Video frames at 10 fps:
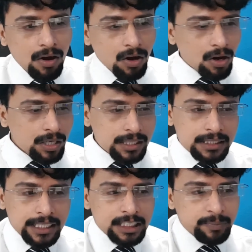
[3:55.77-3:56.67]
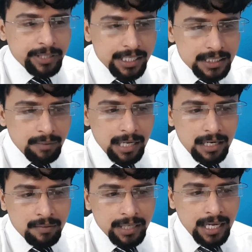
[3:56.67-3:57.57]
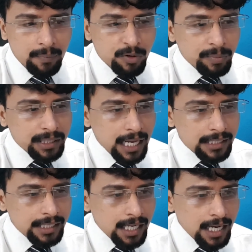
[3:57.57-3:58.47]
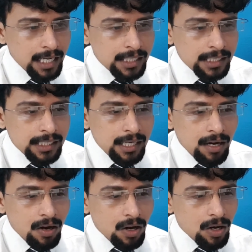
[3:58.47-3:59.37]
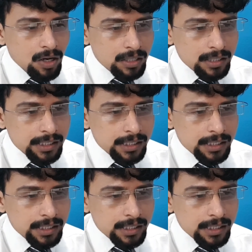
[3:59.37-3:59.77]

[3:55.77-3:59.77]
और इसके एक्सपीरियंस के बारे में मैंने आपको बता दिया और